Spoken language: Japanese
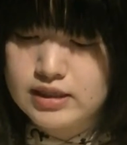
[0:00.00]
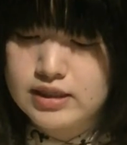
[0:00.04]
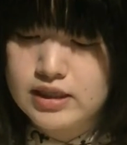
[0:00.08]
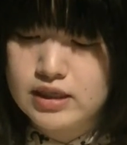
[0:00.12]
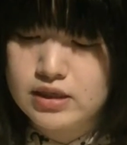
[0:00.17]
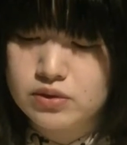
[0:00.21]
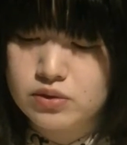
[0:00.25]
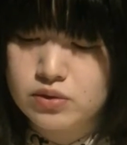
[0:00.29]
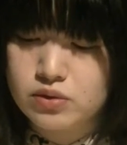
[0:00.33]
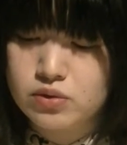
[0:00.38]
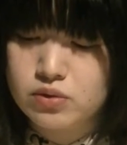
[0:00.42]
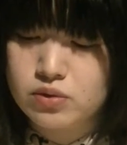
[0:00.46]

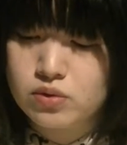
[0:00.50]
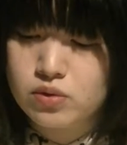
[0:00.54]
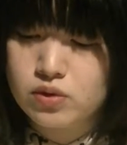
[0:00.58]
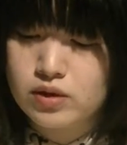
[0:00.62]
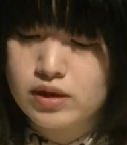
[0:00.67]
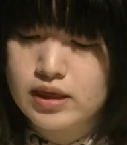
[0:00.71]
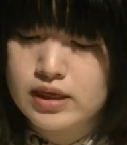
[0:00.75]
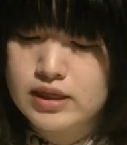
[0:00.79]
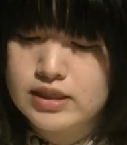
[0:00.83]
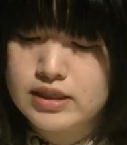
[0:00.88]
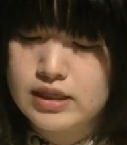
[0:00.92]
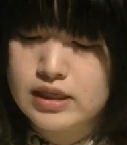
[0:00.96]
全国公
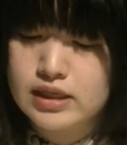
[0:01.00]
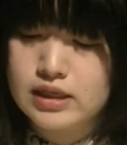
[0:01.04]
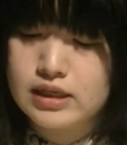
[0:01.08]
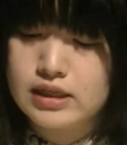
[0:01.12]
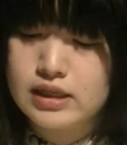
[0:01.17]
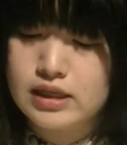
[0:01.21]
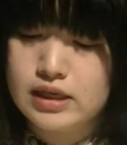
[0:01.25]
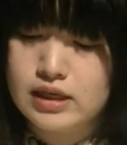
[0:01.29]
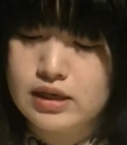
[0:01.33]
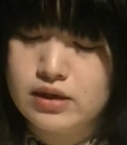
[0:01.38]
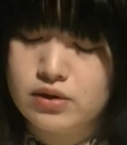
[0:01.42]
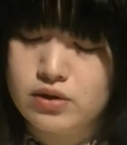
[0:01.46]
開され
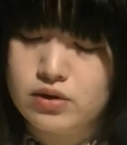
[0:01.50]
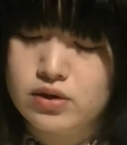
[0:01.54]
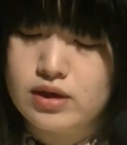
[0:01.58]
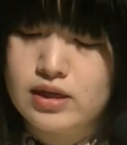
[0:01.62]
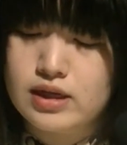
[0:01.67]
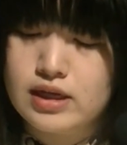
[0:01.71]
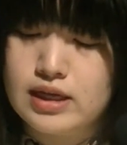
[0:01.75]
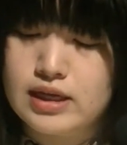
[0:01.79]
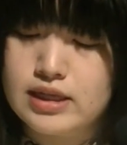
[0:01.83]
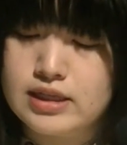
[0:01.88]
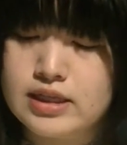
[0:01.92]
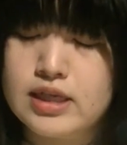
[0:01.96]
ている
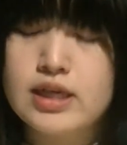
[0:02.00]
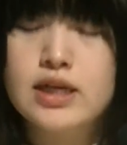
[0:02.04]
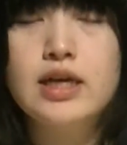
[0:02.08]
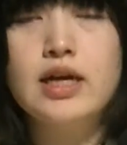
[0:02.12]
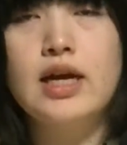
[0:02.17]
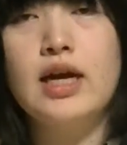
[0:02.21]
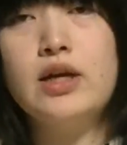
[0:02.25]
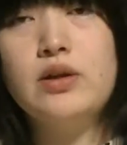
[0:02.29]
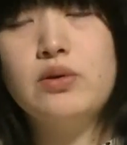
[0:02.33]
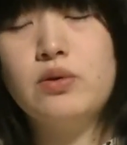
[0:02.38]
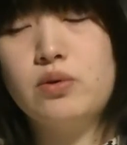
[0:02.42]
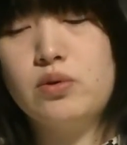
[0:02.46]
前
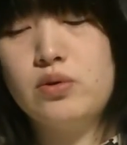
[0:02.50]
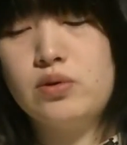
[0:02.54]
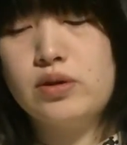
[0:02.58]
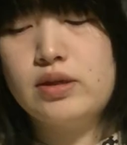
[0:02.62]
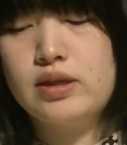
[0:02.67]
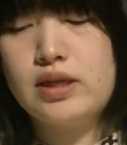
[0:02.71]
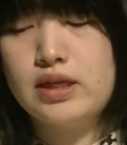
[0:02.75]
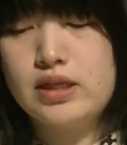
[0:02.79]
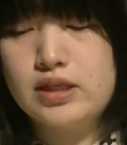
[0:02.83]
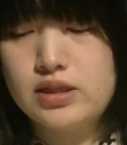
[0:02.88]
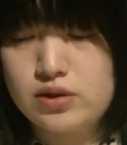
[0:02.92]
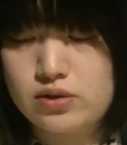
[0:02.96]
回の
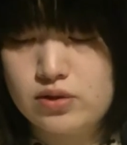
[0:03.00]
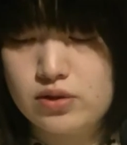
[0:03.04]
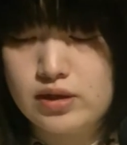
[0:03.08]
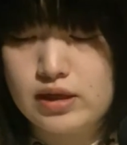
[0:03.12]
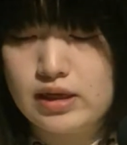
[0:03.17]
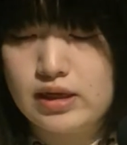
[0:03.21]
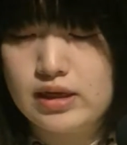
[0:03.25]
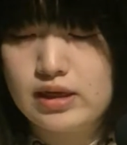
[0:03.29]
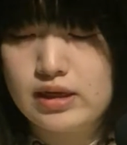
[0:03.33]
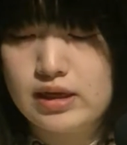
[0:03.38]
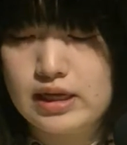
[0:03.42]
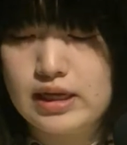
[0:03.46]
ゲストで